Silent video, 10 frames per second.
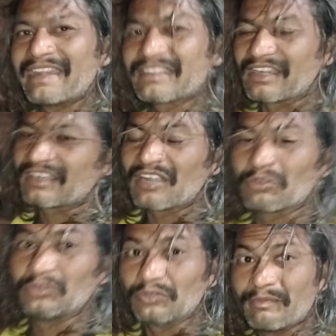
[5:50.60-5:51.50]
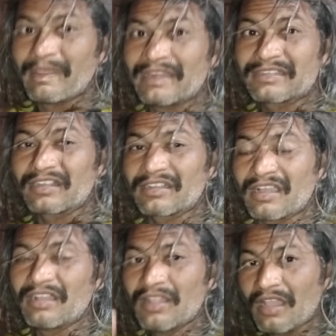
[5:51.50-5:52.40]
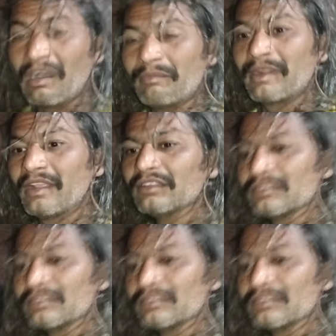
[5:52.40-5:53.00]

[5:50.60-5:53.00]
मैनेज करना खुद को मैनेज करना अपने